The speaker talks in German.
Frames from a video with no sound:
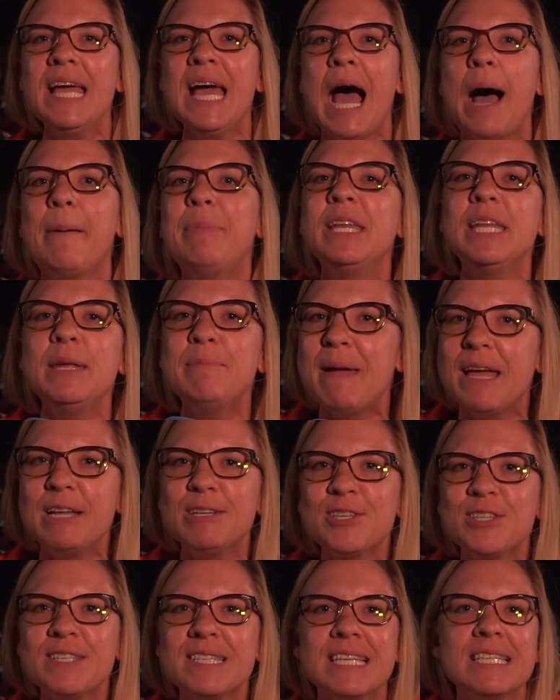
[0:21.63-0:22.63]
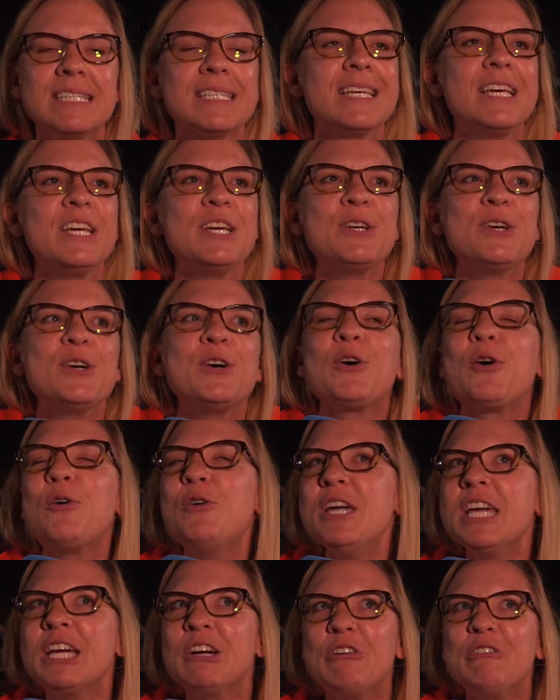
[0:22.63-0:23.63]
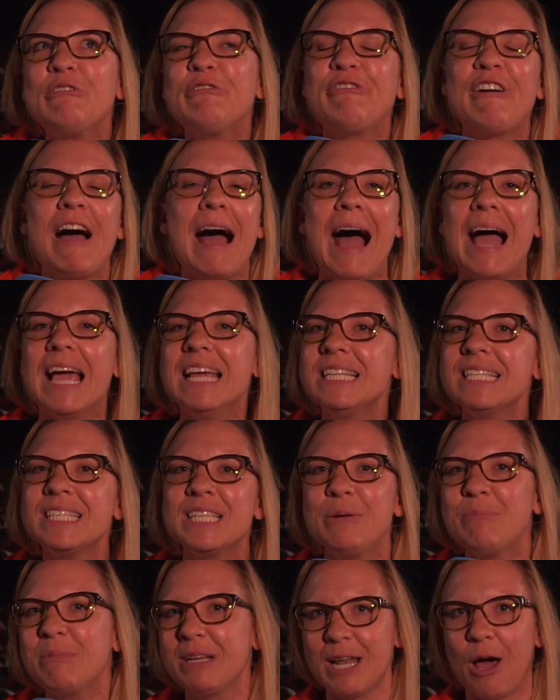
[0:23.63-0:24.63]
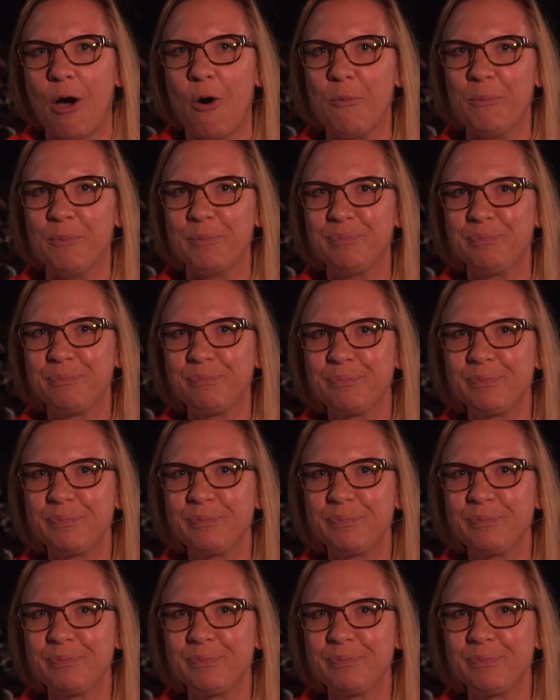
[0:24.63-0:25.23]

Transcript: aber die Menschen sind ruhig und vereint im Glauben.